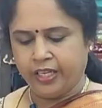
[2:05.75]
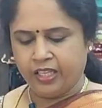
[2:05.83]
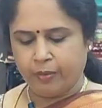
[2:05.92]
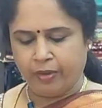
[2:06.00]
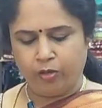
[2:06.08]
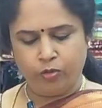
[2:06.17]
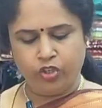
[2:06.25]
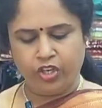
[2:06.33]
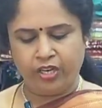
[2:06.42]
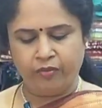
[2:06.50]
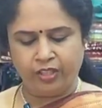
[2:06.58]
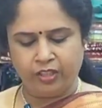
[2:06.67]
இந்த மெரூன்
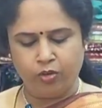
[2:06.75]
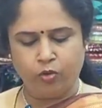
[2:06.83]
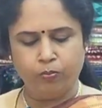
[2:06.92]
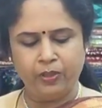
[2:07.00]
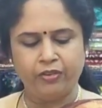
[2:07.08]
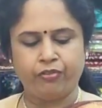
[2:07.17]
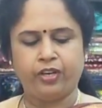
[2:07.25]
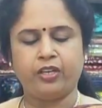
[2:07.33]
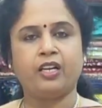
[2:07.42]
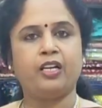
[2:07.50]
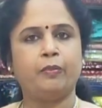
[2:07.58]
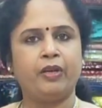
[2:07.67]
ஷேட் வந்து ரொம்ப
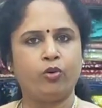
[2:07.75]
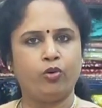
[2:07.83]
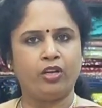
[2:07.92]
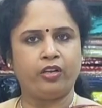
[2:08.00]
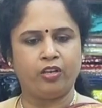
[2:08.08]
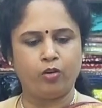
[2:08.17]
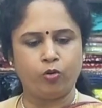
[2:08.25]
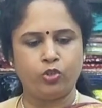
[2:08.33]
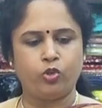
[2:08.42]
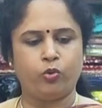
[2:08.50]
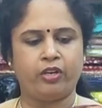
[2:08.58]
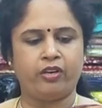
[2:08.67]
டிஃப்ரெண்ட்டான மெரூனாக இருக்குது
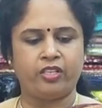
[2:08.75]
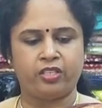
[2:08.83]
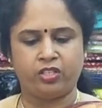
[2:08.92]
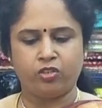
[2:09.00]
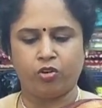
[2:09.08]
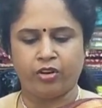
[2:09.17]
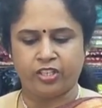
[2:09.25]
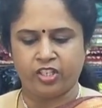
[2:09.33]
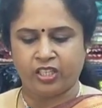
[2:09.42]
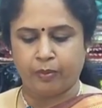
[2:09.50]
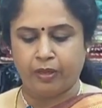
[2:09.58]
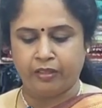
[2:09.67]
கொஞ்சம் ஒரு ரஸ்ட் ஆரஞ்ச்
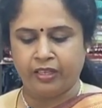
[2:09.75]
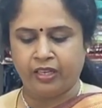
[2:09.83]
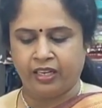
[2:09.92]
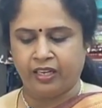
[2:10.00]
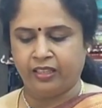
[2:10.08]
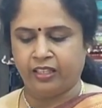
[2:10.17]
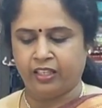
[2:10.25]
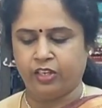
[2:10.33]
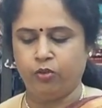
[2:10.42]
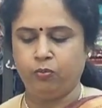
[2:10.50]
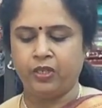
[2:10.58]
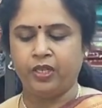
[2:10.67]
அந்த மாதிரி
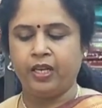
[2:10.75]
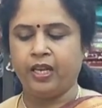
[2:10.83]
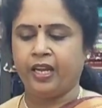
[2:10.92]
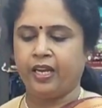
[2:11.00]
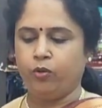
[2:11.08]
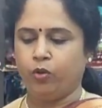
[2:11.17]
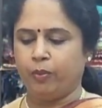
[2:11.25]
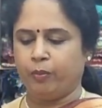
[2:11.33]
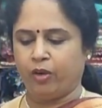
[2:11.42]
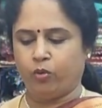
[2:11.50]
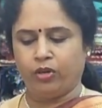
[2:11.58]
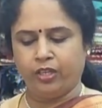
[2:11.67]
கலந்ததுலேயும் அண்ட் ஒரு
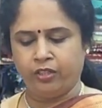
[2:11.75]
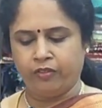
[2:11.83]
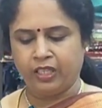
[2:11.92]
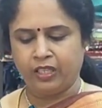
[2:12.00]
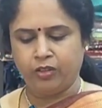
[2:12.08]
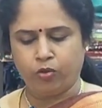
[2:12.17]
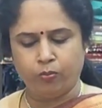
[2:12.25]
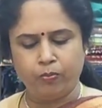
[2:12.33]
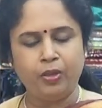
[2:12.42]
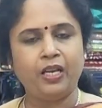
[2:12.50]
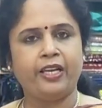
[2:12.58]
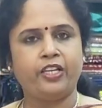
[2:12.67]
மெரூன் இது வந்து
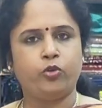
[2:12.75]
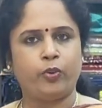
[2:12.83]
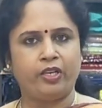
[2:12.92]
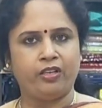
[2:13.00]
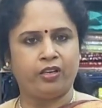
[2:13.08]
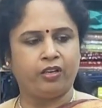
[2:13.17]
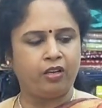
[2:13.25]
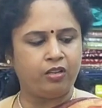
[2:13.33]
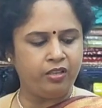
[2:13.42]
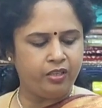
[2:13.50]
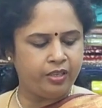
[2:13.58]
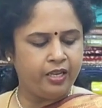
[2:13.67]
ரொம்ப லைட் வெயிட்டாக இருக்குது